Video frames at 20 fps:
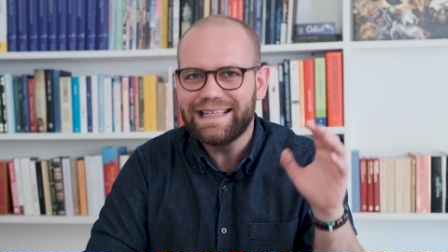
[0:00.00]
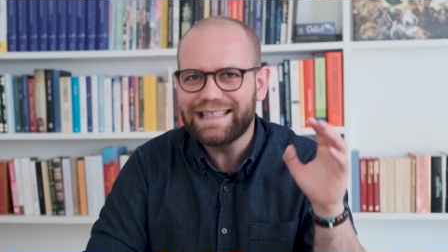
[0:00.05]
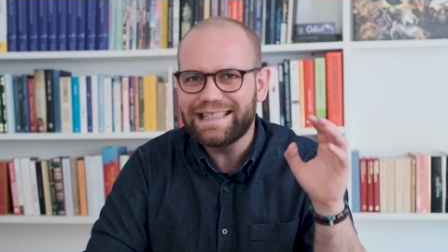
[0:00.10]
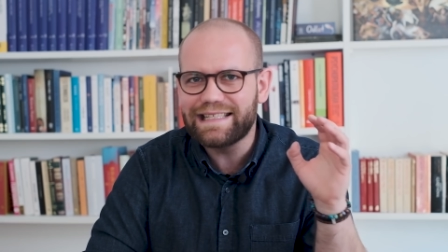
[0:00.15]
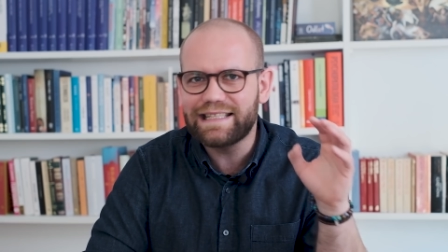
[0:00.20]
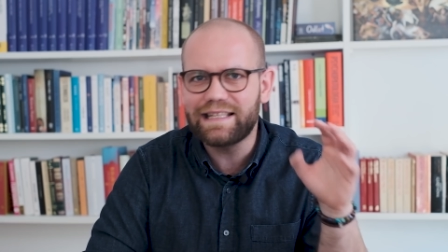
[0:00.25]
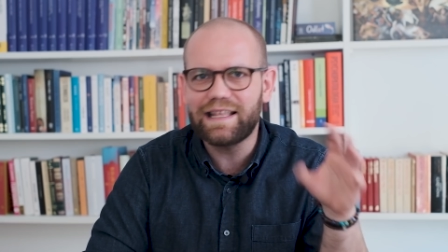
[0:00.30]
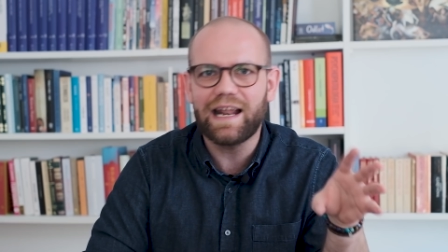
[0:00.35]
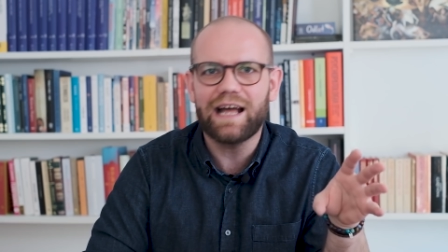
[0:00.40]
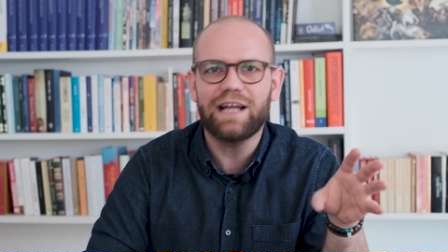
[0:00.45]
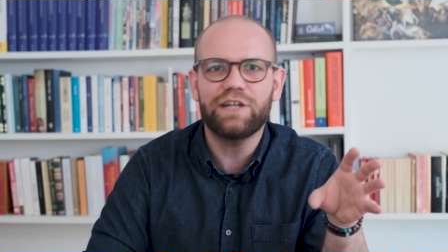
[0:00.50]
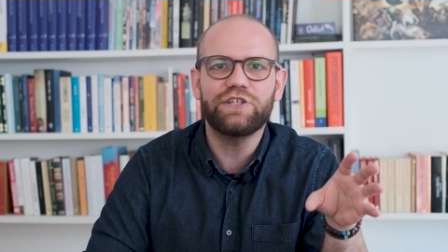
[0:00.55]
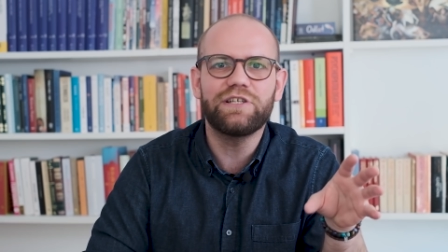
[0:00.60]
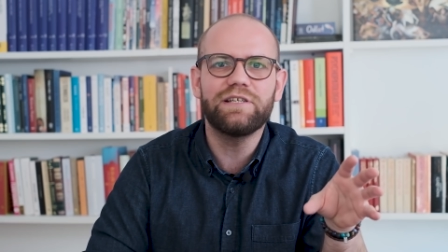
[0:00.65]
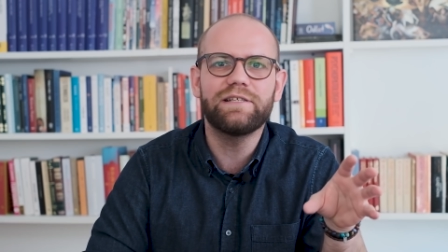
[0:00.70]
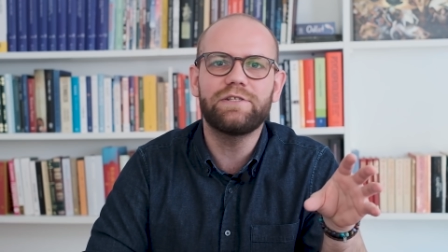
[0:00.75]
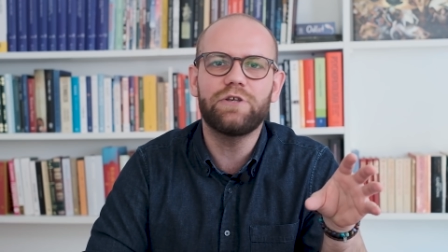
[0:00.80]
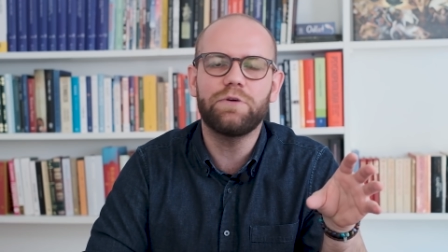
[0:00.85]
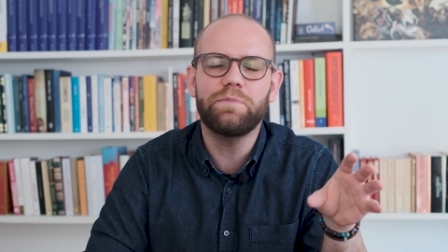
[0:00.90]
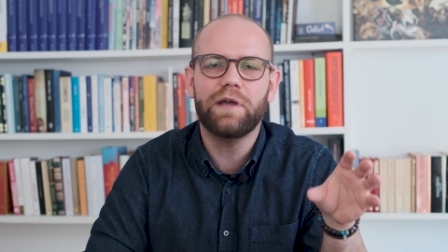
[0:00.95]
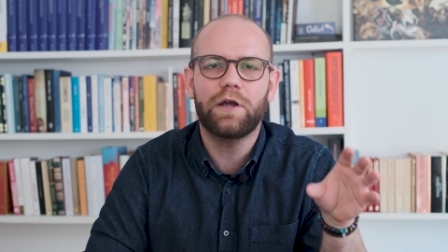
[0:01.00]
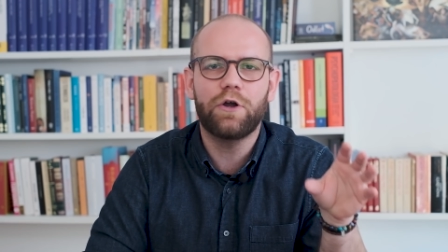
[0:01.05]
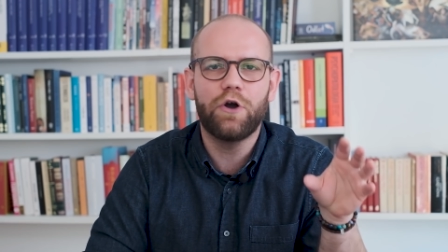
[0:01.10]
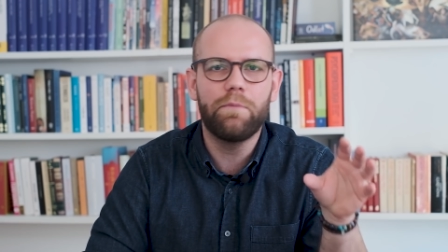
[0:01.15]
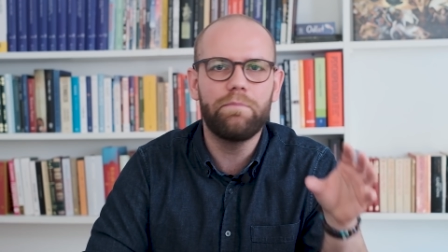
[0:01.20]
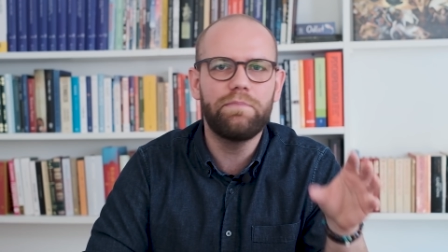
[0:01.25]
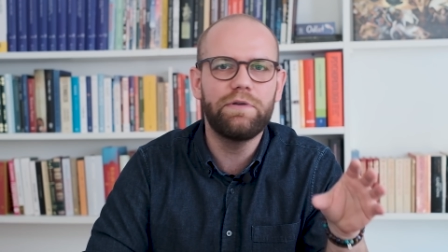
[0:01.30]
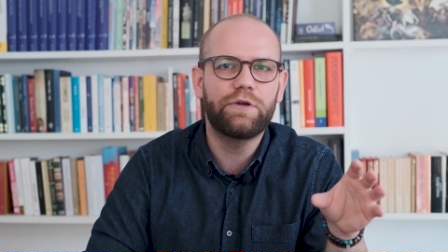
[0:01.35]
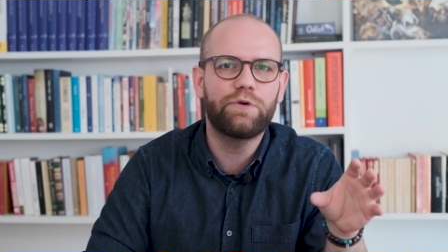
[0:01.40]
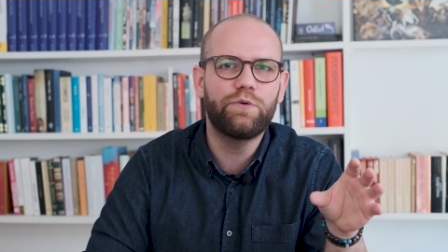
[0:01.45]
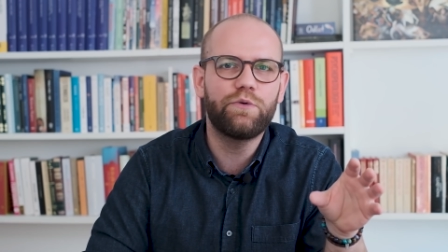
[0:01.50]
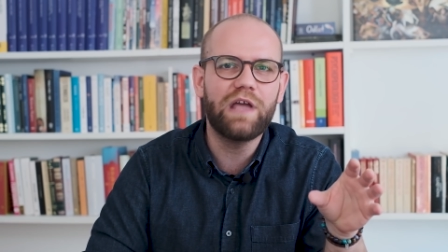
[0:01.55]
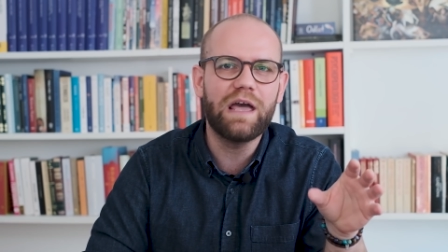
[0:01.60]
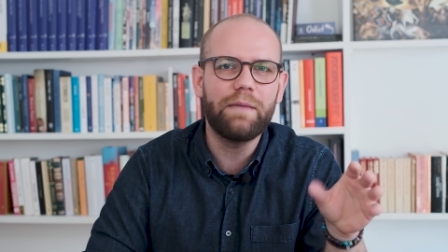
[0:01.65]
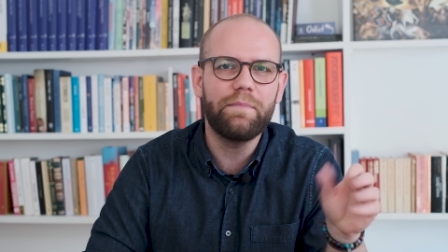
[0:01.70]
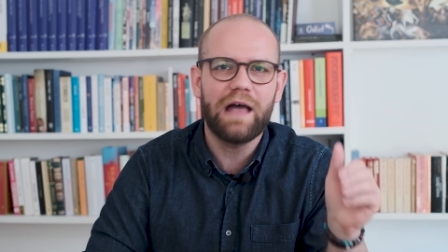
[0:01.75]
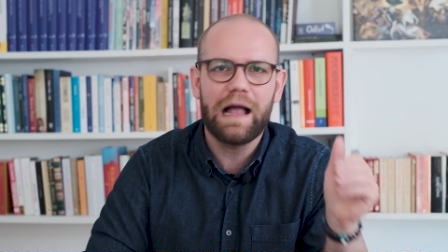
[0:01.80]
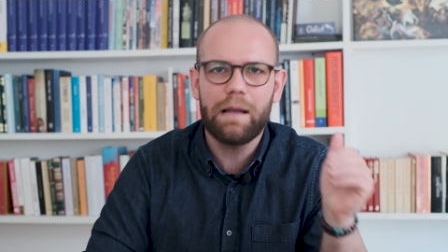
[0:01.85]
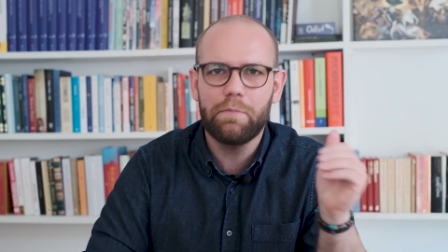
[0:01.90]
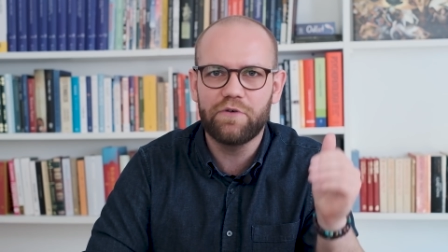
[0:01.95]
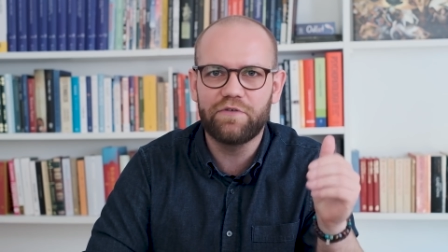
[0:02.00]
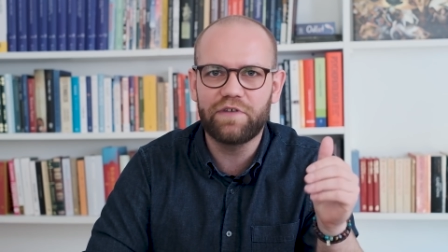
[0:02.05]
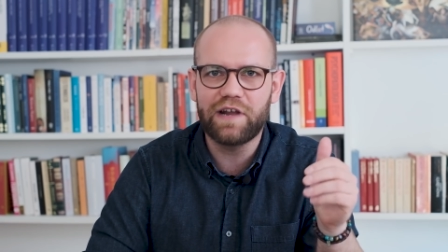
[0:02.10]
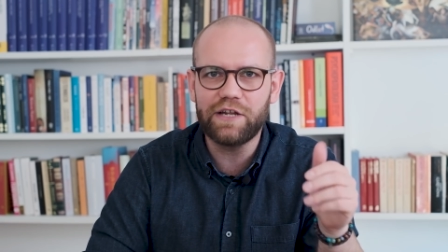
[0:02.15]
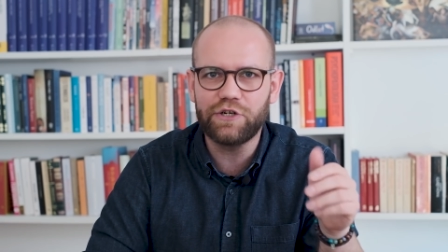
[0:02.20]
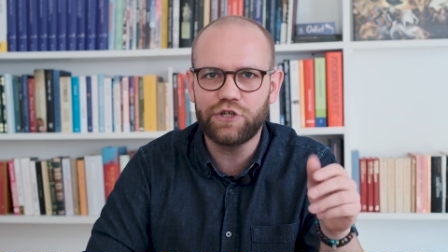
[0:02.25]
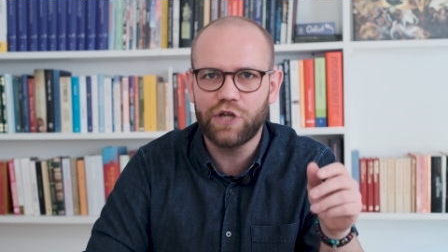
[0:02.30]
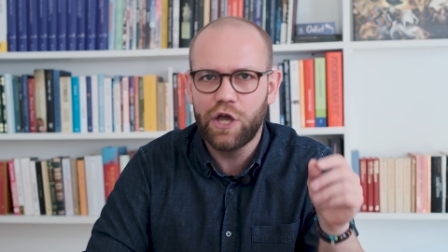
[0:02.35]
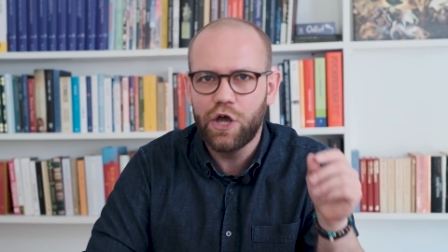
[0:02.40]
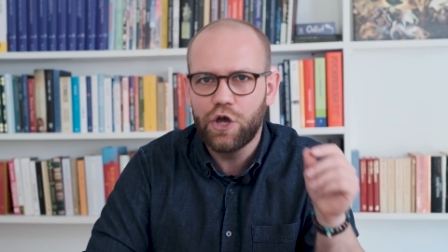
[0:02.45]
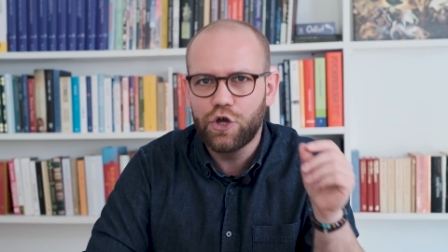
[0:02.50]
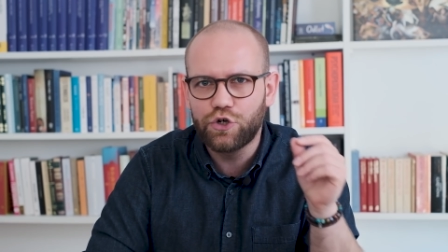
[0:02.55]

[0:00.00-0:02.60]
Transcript: strasznie sobie komplikujemy albo wręcz